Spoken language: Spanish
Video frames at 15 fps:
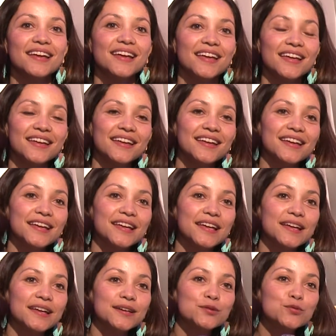
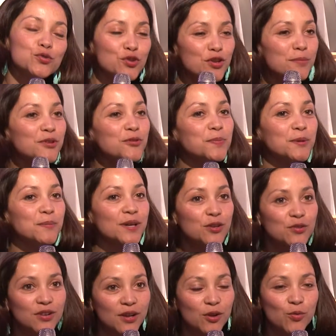Eh, uno de mis
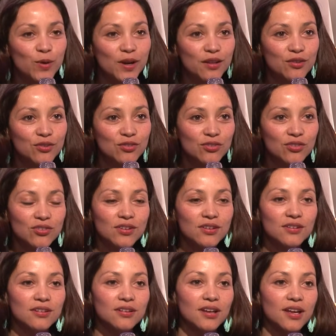primeros recuerdos
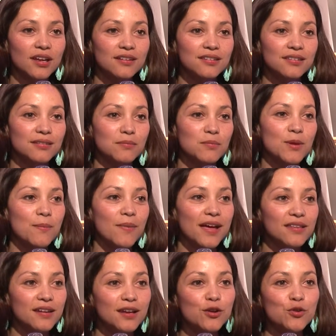es mi
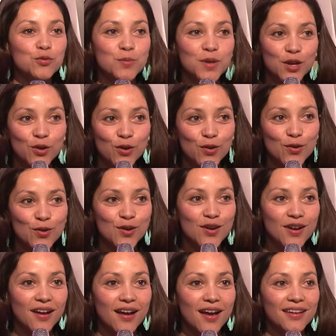madre conmigo
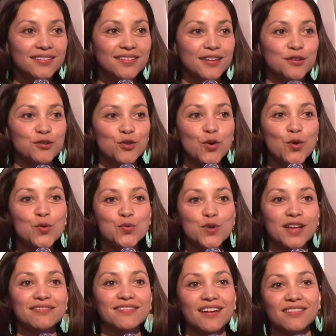haciendo
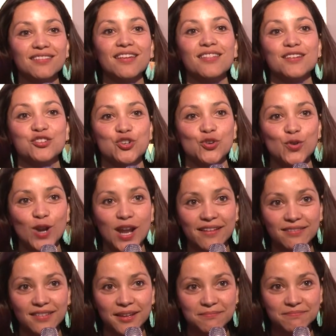una tarta de
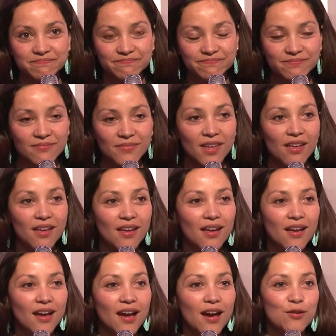chocolate.
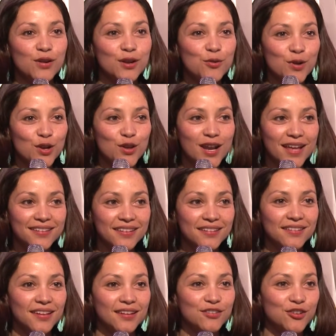Aún recuerdo la
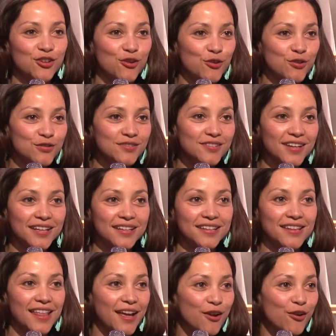sensación que
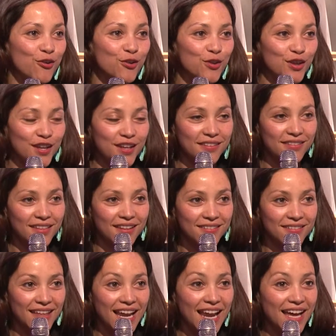tengo de,
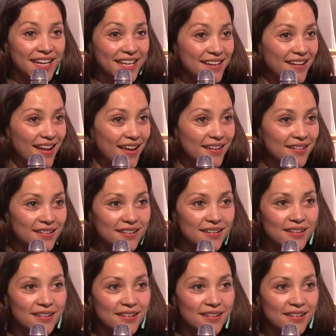la harina,